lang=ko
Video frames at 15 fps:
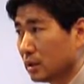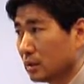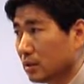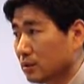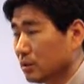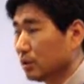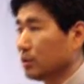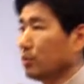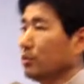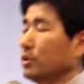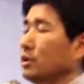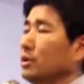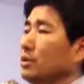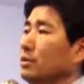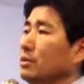그랬더니
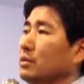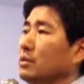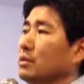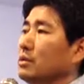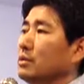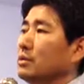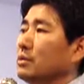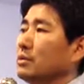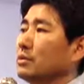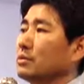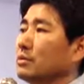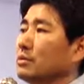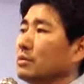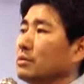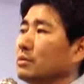오히려
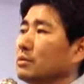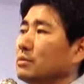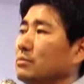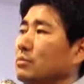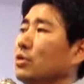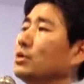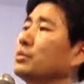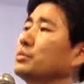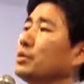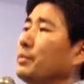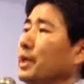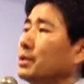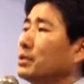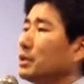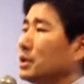머리부터
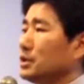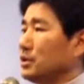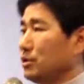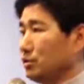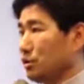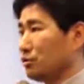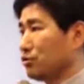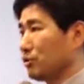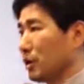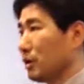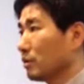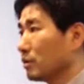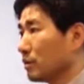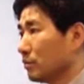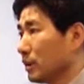발끝까지
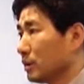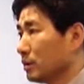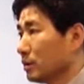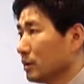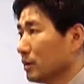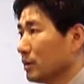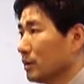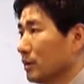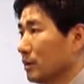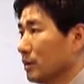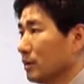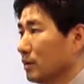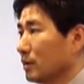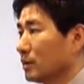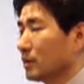씻어주세요. 그러면
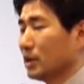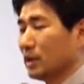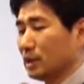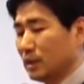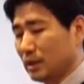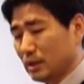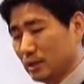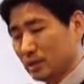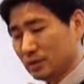이렇게 하네.